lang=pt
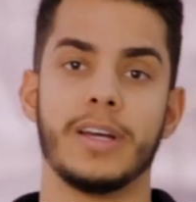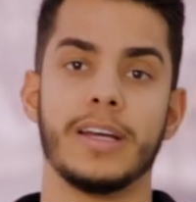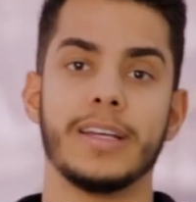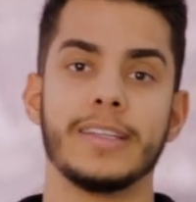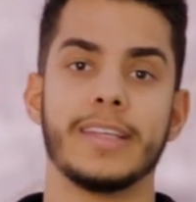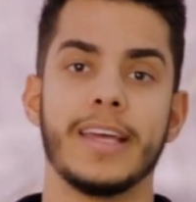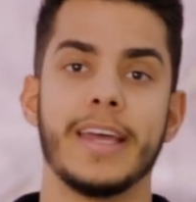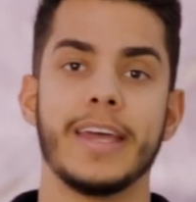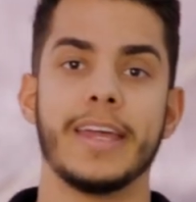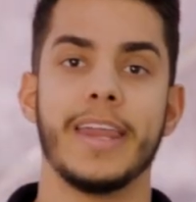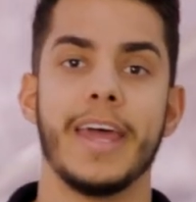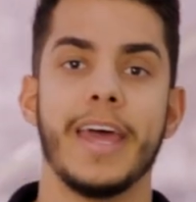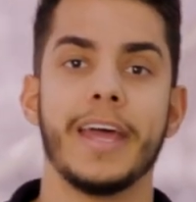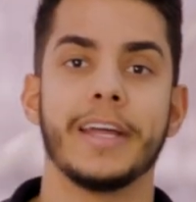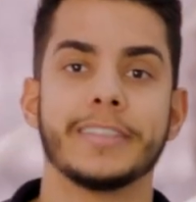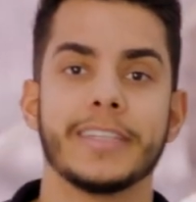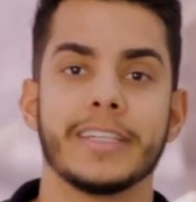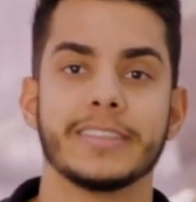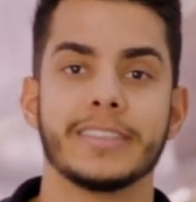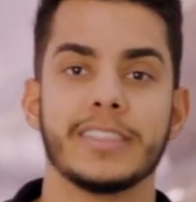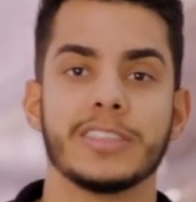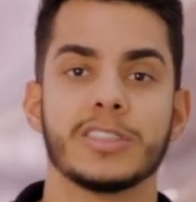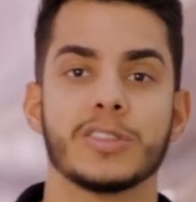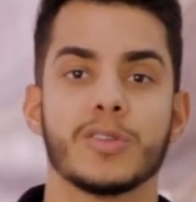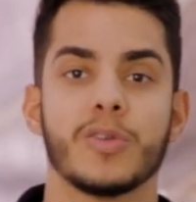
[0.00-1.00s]
na internet, a
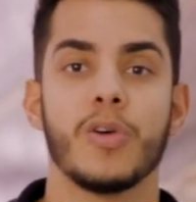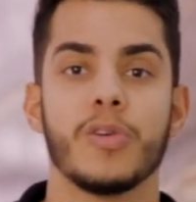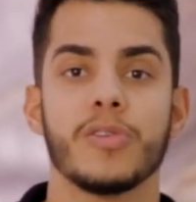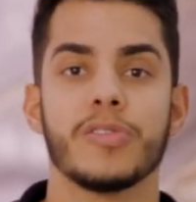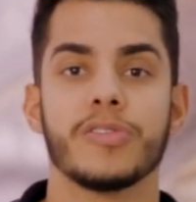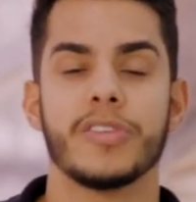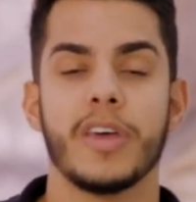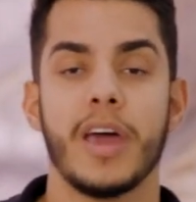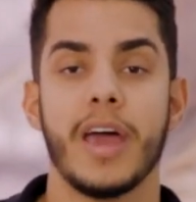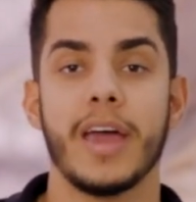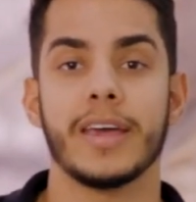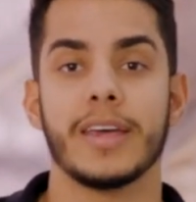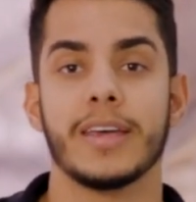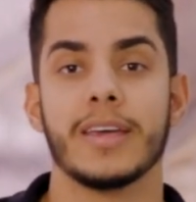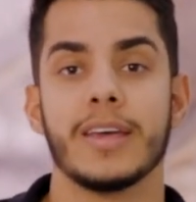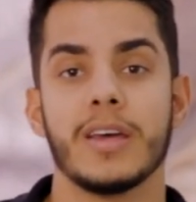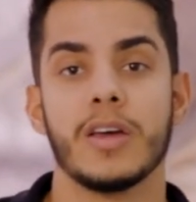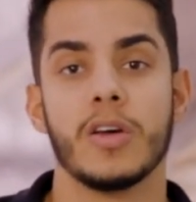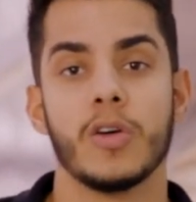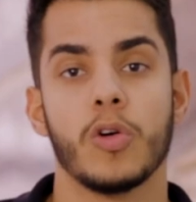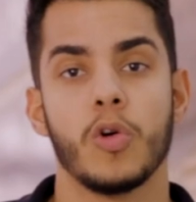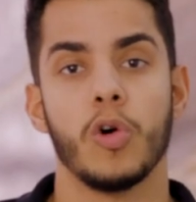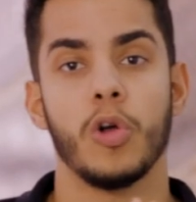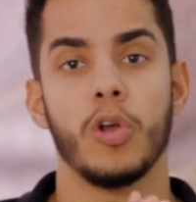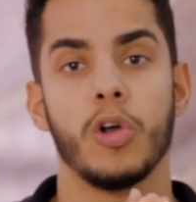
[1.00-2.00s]
gente consegue
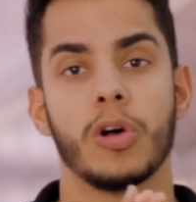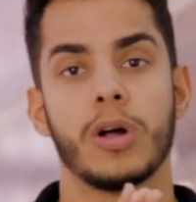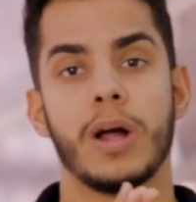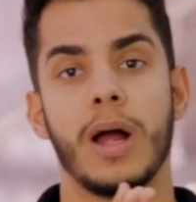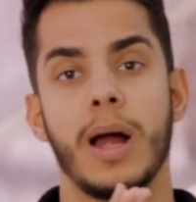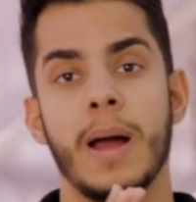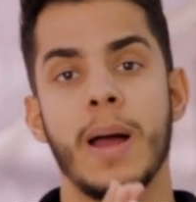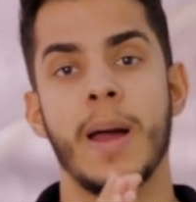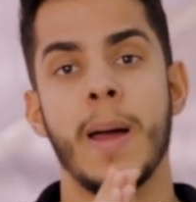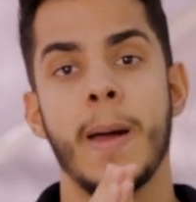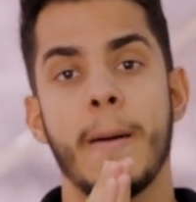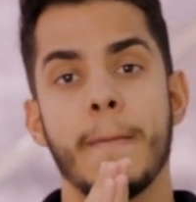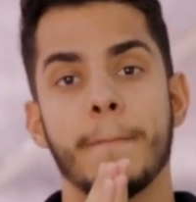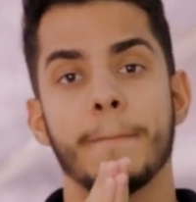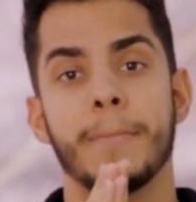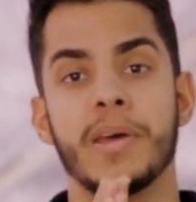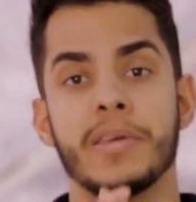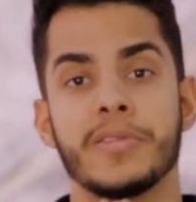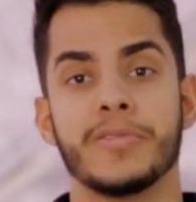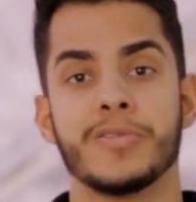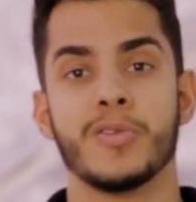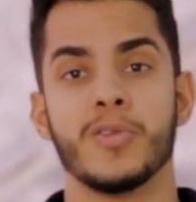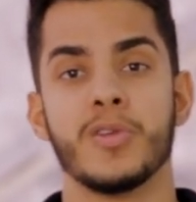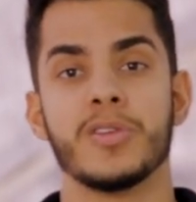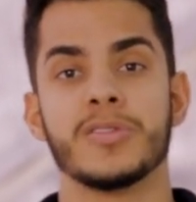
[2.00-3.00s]
colocar
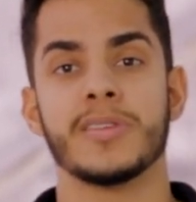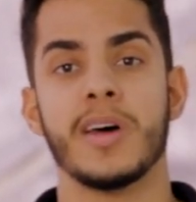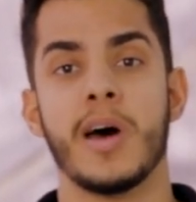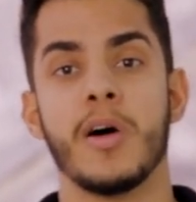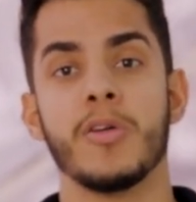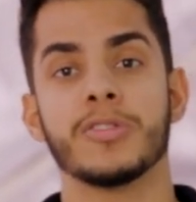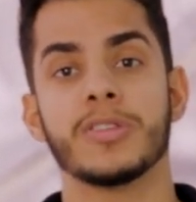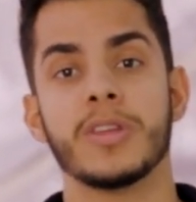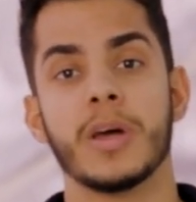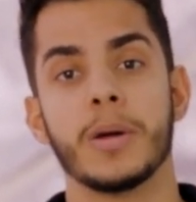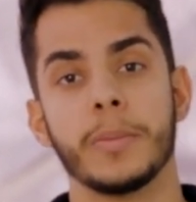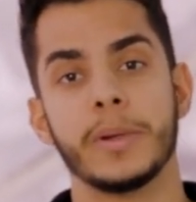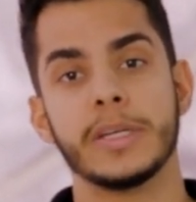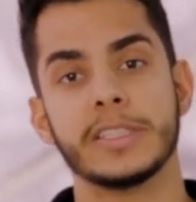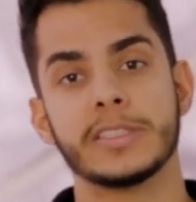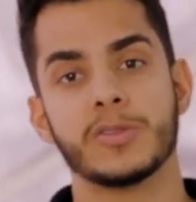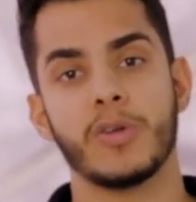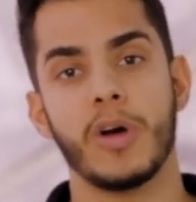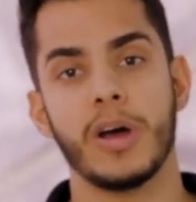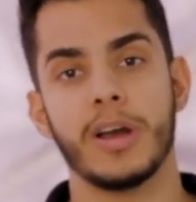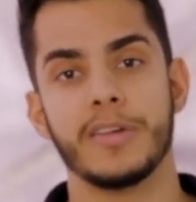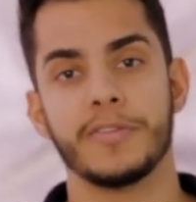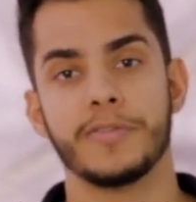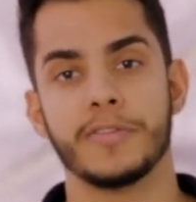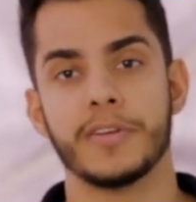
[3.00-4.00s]
pessoas altamente
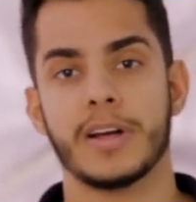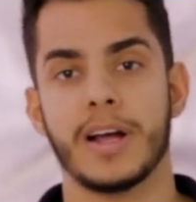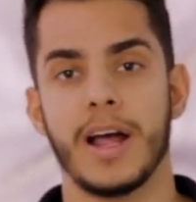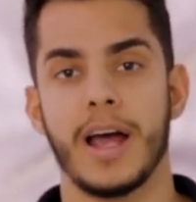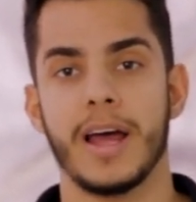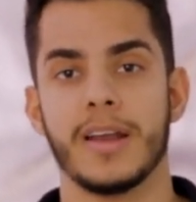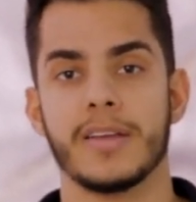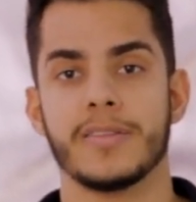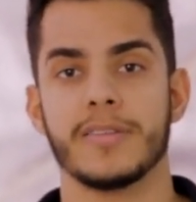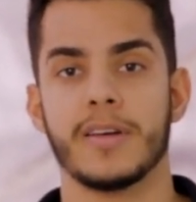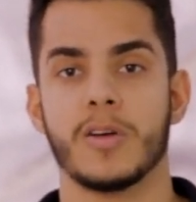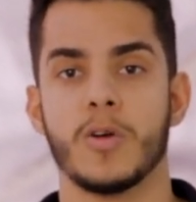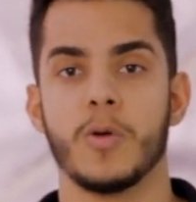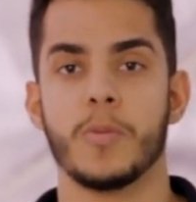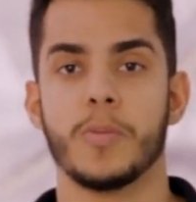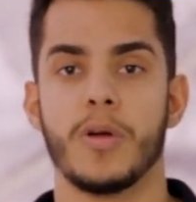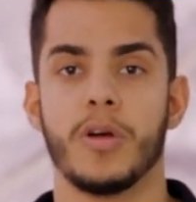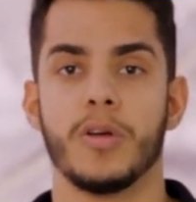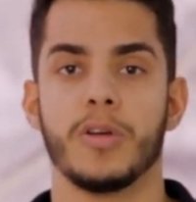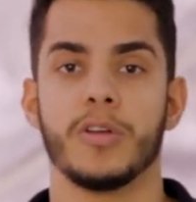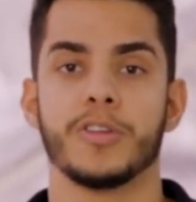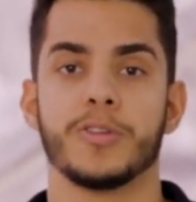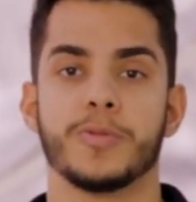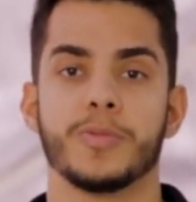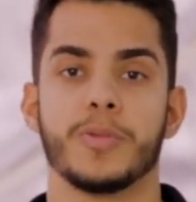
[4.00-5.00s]
qualificadas a comprar
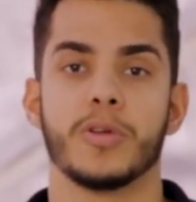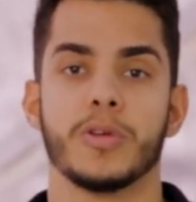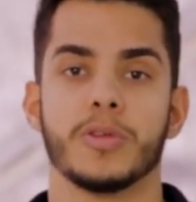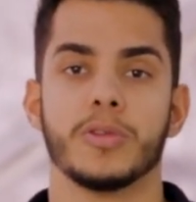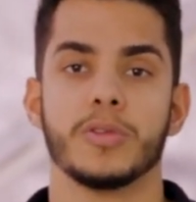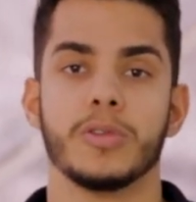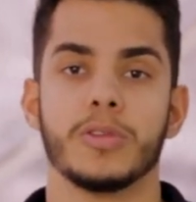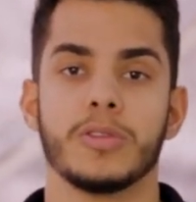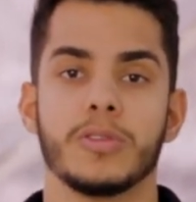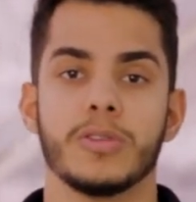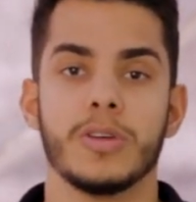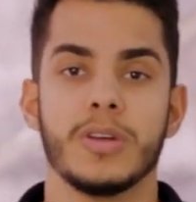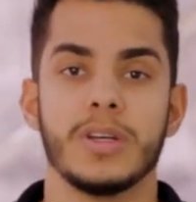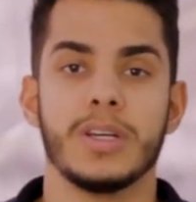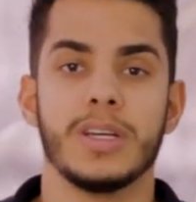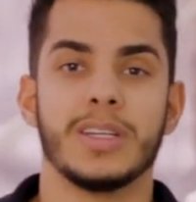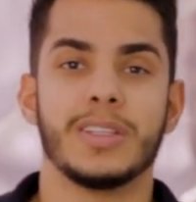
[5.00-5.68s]
o nosso produto.